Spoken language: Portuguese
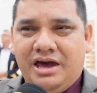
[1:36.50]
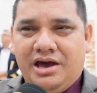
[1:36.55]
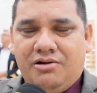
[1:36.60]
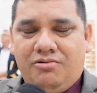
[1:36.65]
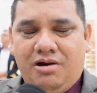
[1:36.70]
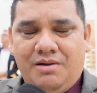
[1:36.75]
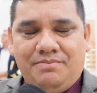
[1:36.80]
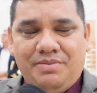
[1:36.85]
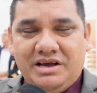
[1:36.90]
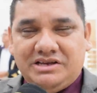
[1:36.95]

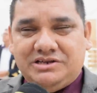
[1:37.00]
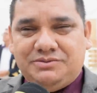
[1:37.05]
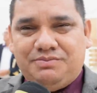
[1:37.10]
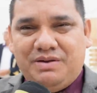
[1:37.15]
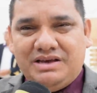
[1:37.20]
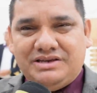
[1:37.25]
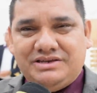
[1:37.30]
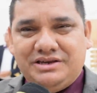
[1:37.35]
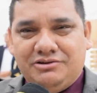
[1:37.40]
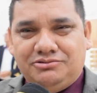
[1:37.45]
com a
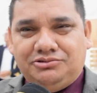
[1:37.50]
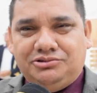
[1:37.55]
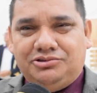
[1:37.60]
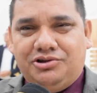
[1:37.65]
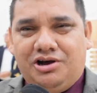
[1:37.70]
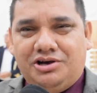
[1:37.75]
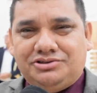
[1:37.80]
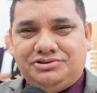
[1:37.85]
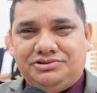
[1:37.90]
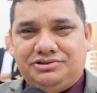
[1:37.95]
participação do
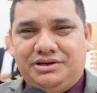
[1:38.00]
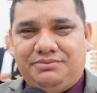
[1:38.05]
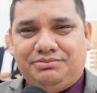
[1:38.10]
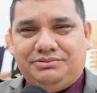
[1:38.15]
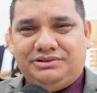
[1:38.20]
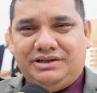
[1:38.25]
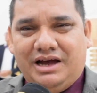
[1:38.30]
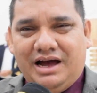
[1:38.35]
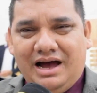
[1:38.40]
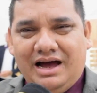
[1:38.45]
nosso
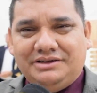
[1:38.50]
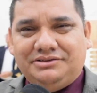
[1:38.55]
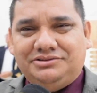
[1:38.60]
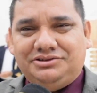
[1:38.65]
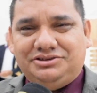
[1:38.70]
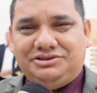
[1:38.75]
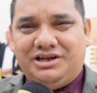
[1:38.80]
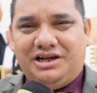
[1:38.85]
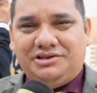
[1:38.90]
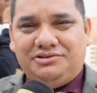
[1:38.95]
deputado
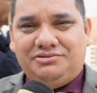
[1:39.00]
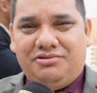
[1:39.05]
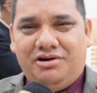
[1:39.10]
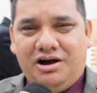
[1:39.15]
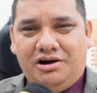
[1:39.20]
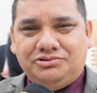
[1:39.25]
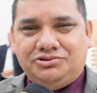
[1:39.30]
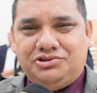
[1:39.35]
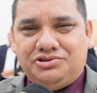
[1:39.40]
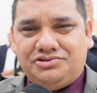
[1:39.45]

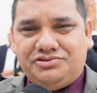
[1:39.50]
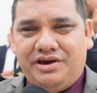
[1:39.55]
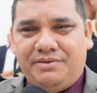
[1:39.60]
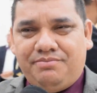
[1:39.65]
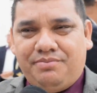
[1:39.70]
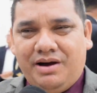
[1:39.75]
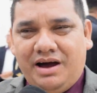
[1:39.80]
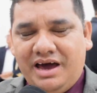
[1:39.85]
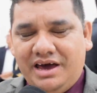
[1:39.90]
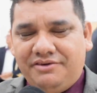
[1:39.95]
estadual Josué
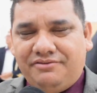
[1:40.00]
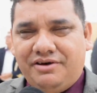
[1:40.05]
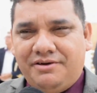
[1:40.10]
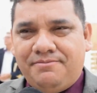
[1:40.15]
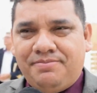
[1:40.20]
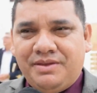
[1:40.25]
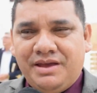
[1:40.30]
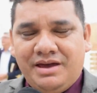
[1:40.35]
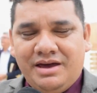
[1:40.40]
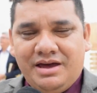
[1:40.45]
Paiva,
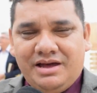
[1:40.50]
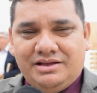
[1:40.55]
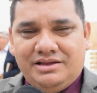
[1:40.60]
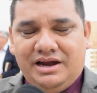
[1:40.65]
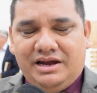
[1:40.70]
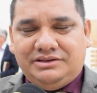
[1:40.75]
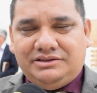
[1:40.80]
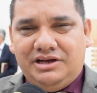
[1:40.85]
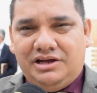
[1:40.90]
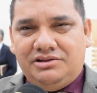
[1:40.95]

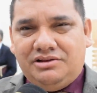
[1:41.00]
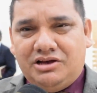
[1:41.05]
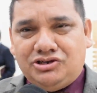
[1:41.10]
tratando